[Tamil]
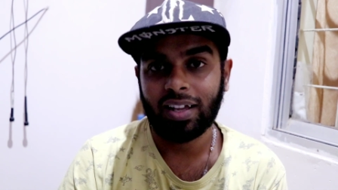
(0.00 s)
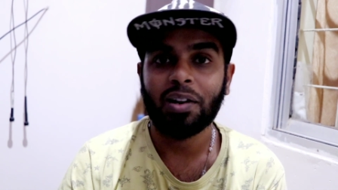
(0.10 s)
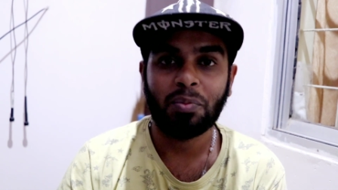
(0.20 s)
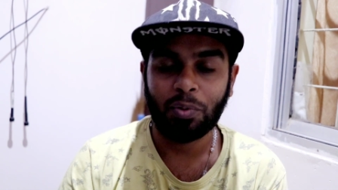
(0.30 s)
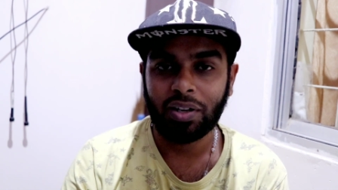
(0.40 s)

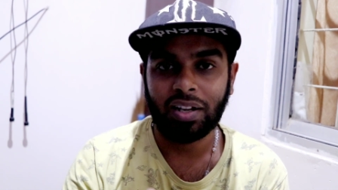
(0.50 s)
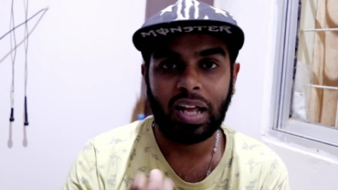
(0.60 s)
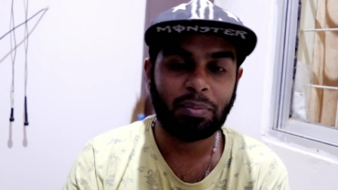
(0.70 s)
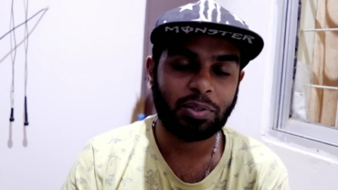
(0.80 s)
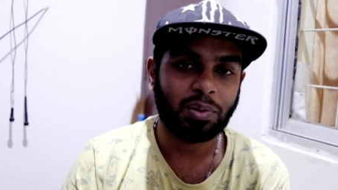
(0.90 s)
எல்லாம் போயிட்டு
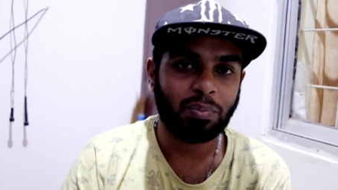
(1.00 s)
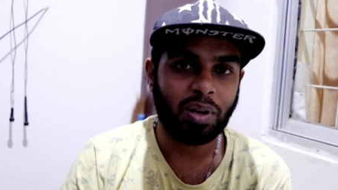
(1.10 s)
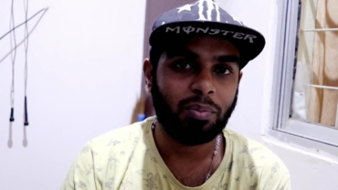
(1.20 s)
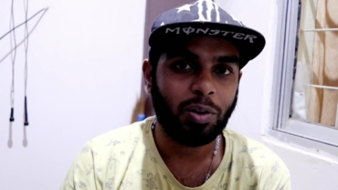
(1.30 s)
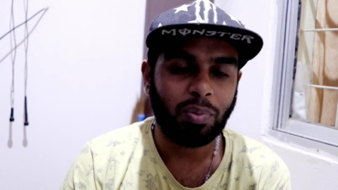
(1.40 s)
அமேசான்
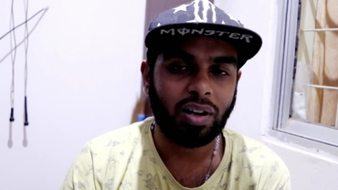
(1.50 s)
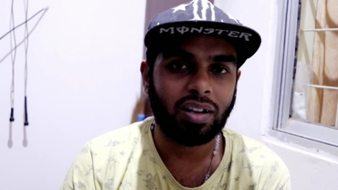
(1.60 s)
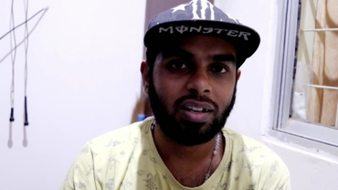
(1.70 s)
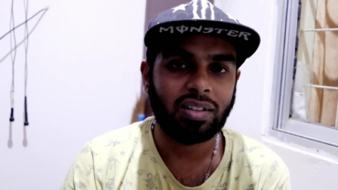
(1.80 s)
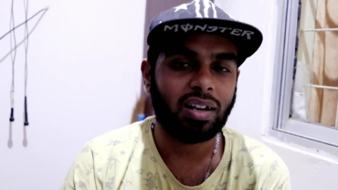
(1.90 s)
ப்ரைமில்
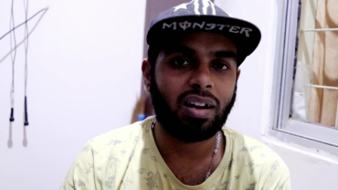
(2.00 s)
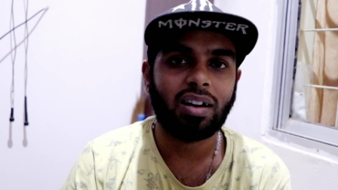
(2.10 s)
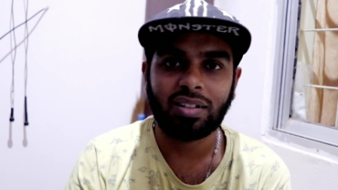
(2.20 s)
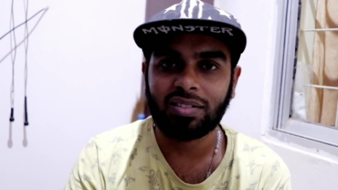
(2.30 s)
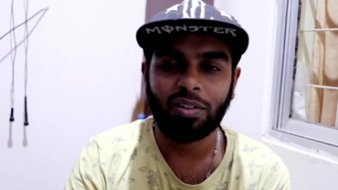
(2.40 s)
பாருங்கள் இந்த
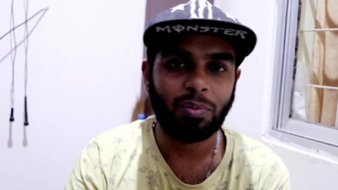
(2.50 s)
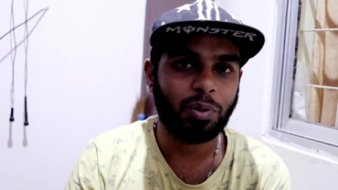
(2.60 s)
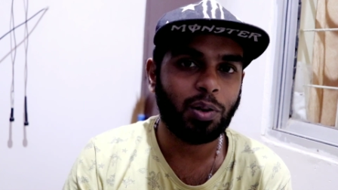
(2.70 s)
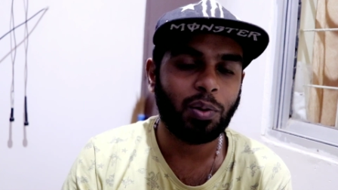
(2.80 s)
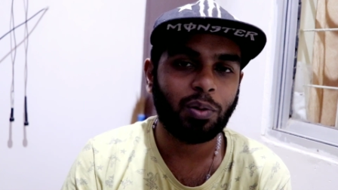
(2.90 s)
ராக்கர்ஸ்லாம்
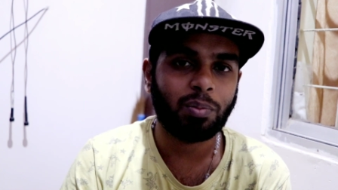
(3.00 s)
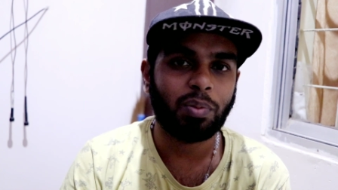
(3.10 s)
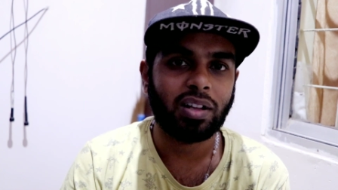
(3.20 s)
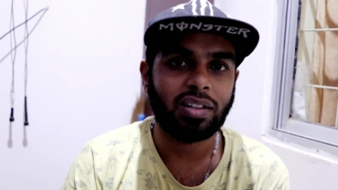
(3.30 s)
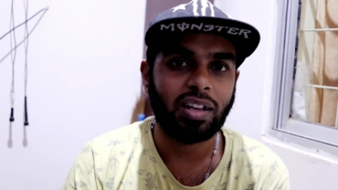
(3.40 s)
போய் டவுன்லோட்
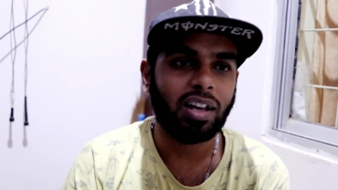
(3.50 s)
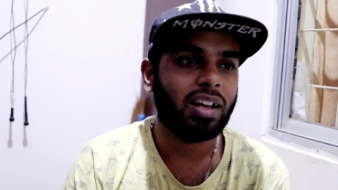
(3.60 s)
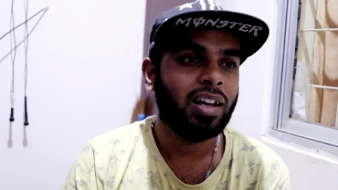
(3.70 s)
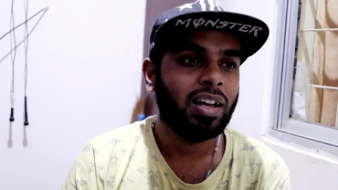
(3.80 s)
பண்ணாதீங்க